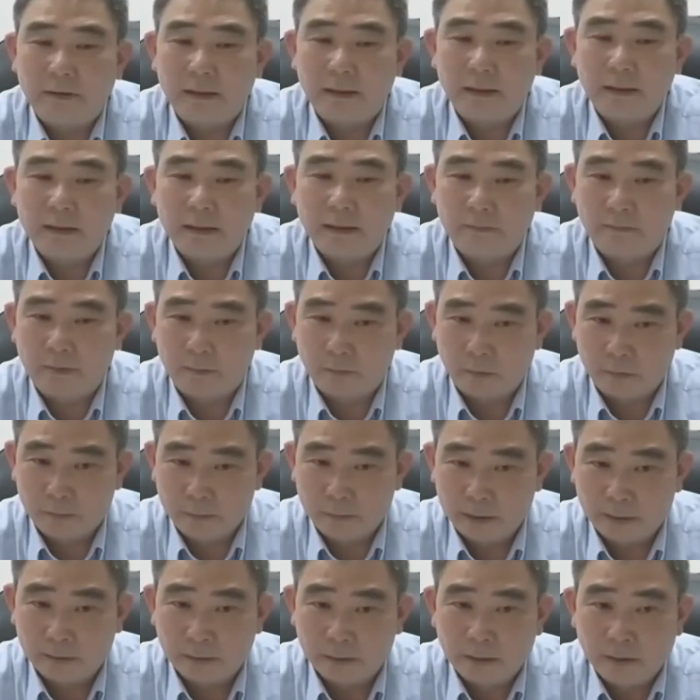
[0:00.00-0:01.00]
và cái sản phẩm của
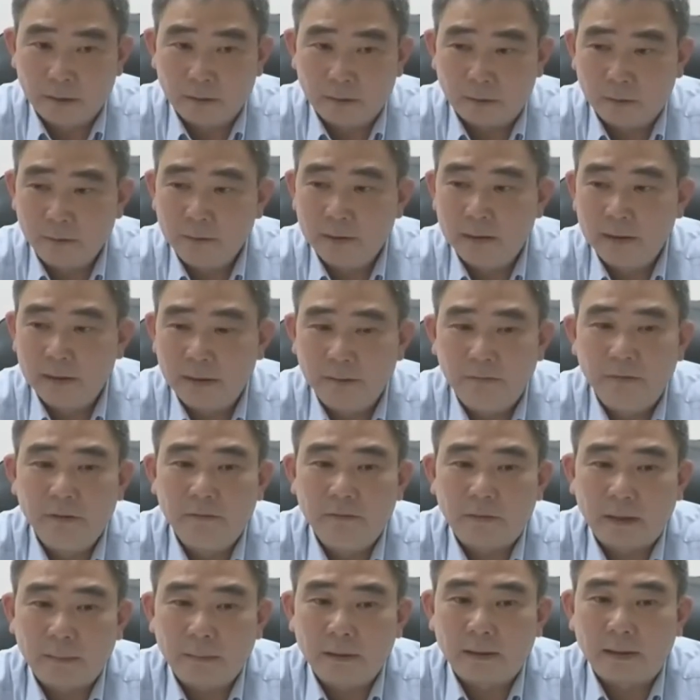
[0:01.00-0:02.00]
mình, cũng như những phương
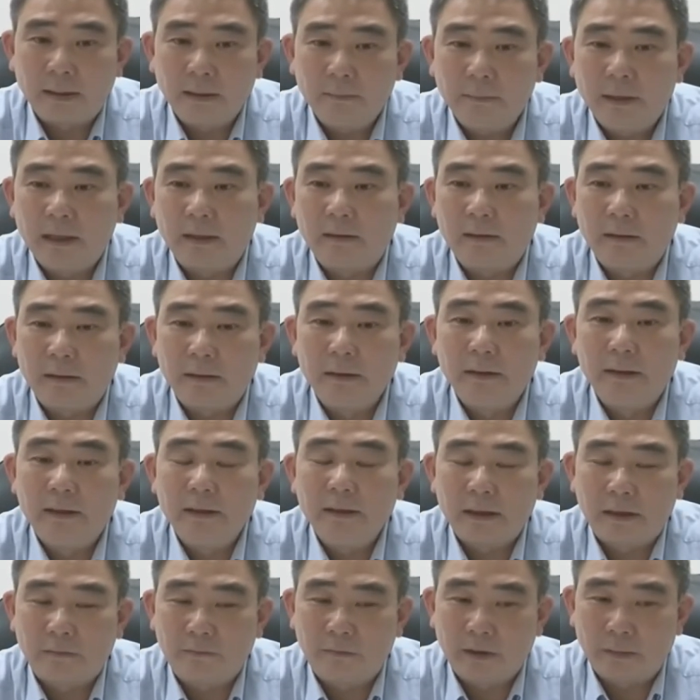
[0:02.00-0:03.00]
pháp để tiếp cận để đưa cái
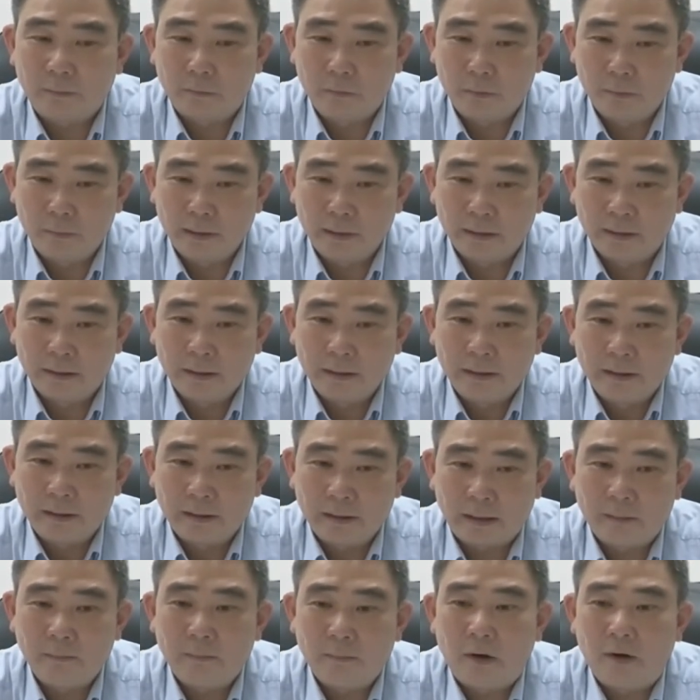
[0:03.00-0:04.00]
sản phẩm của mình
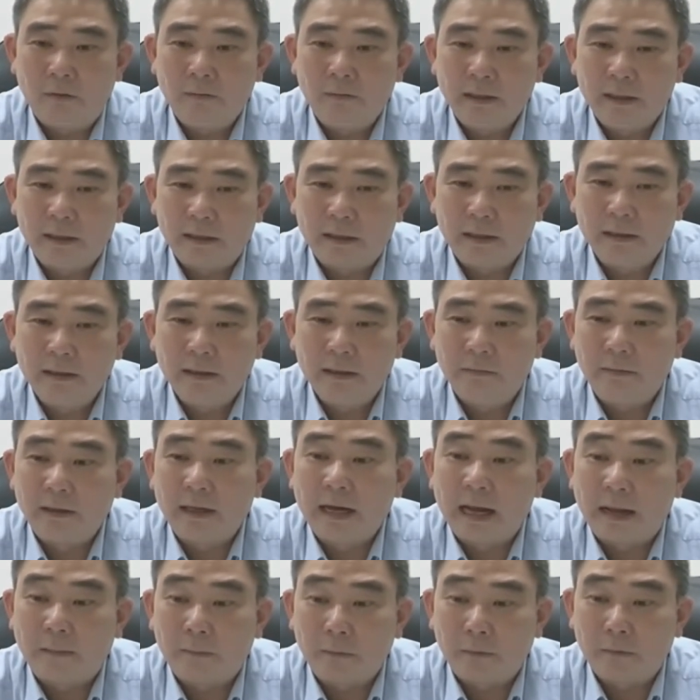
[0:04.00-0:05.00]
gắn bó với lại cái người Việt
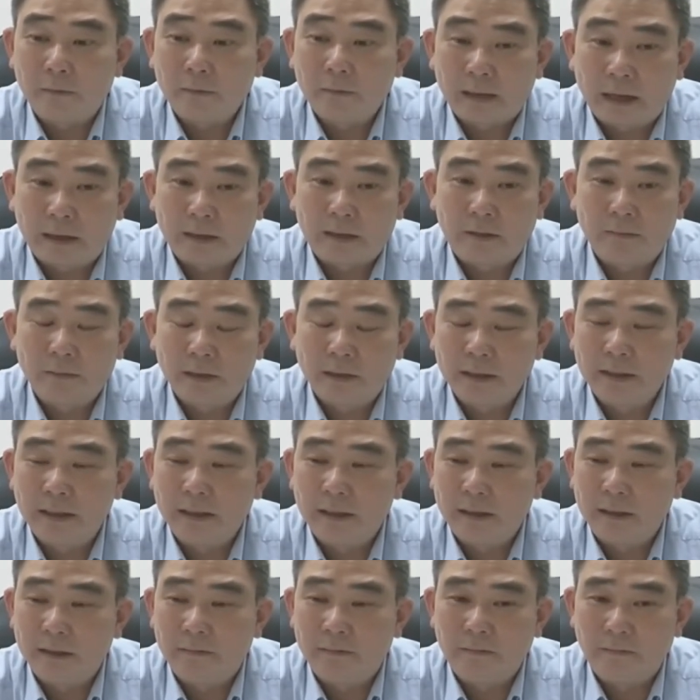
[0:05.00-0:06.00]
Nam của chúng ta trong chương
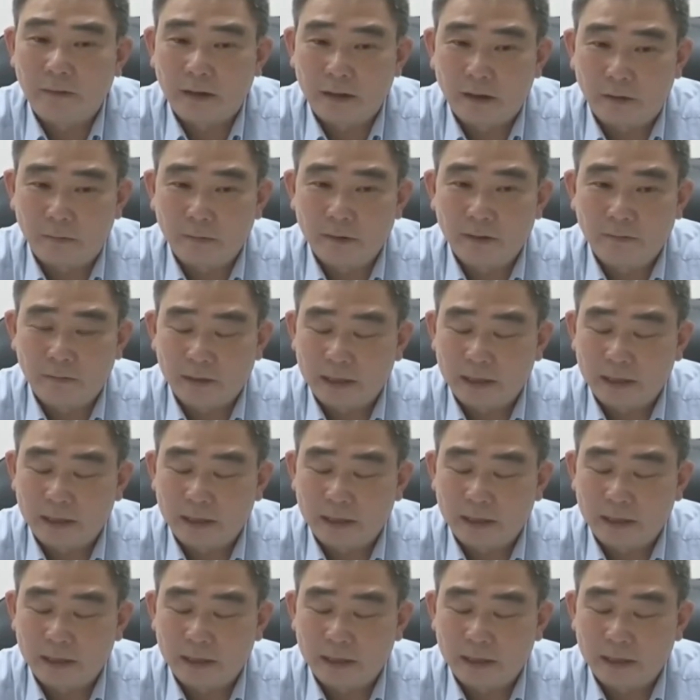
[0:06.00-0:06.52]
trình vận động Người